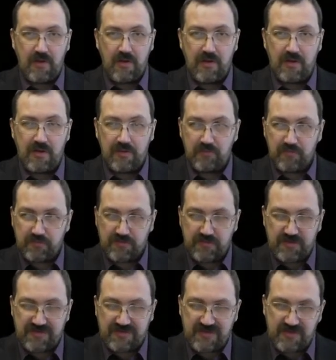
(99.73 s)
Или, может быть,
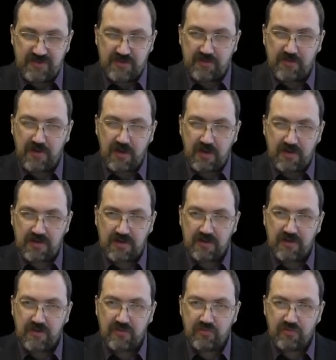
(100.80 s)
зачем
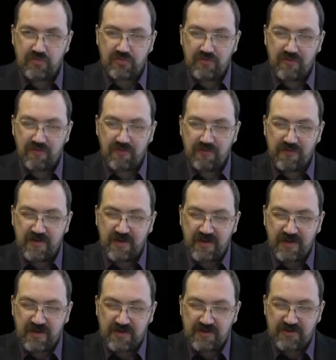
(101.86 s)
артикль нужен в
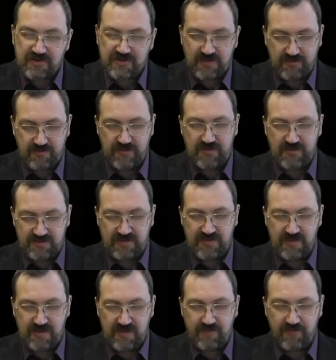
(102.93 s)
греческом
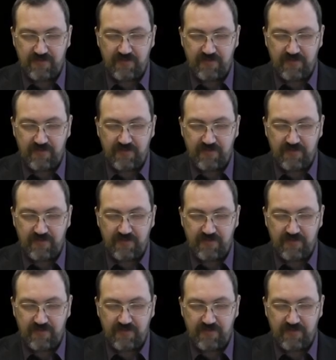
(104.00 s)
языке?